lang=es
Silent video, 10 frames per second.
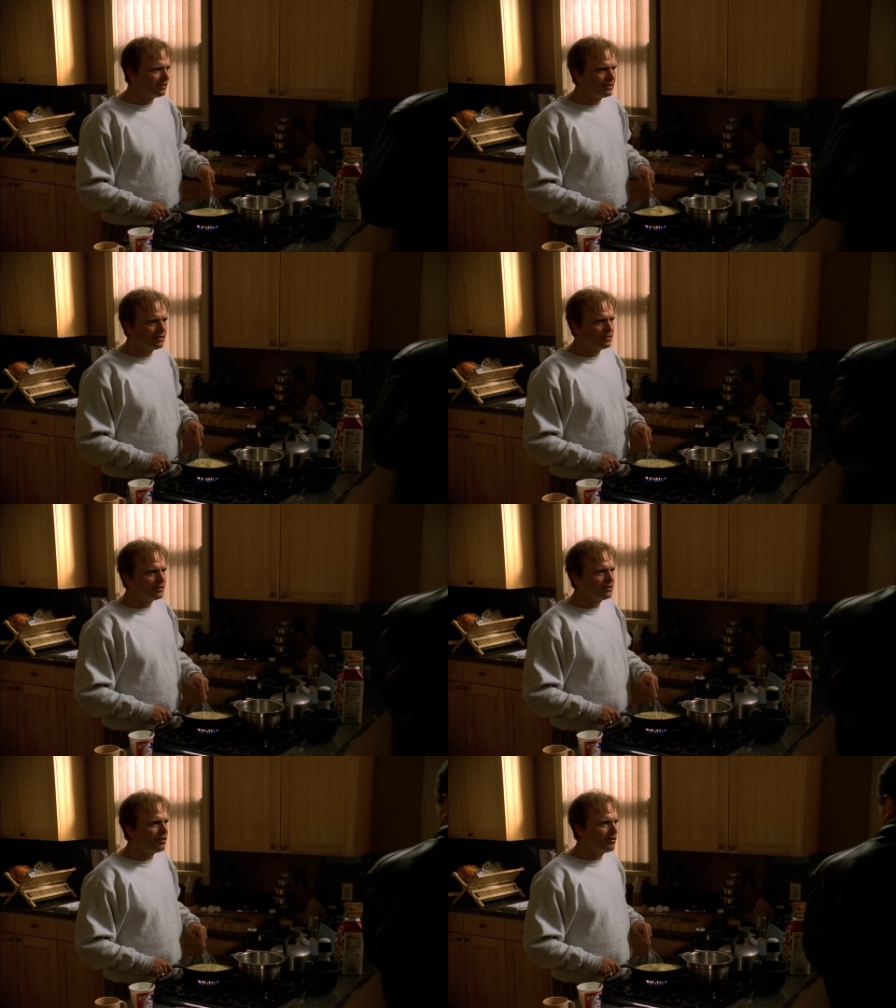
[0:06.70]

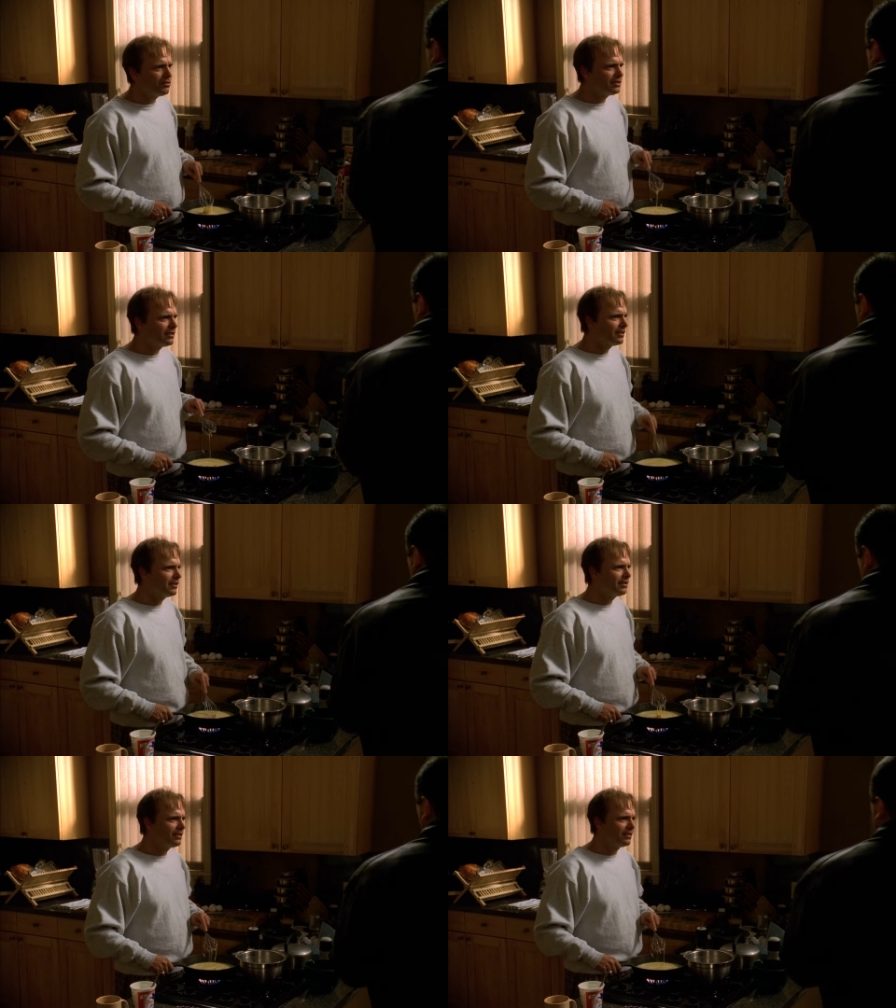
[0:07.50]
sufren un
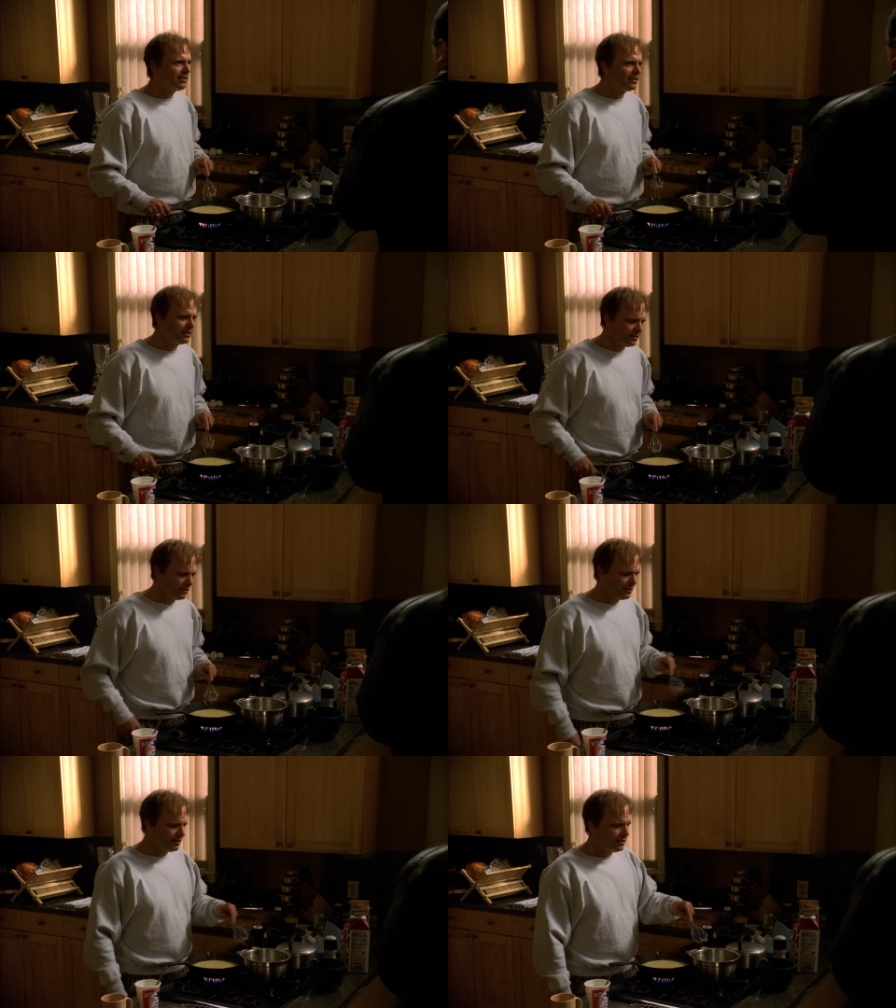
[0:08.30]
destino
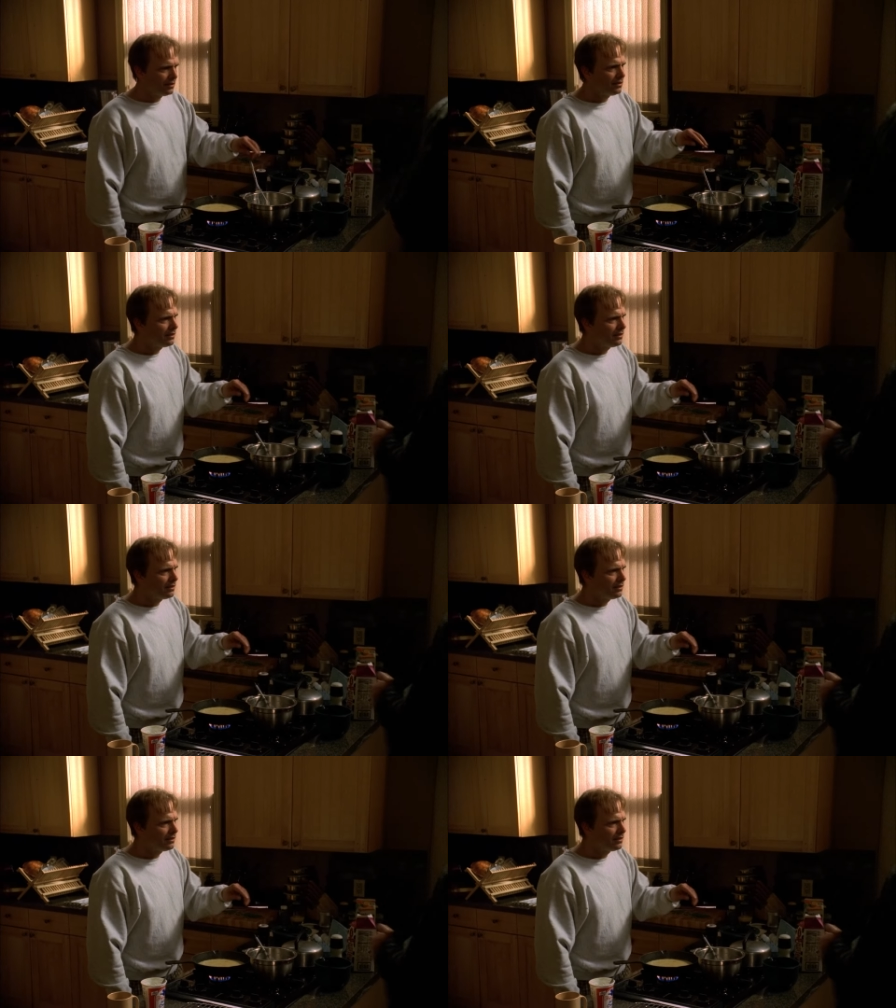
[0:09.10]
espantoso.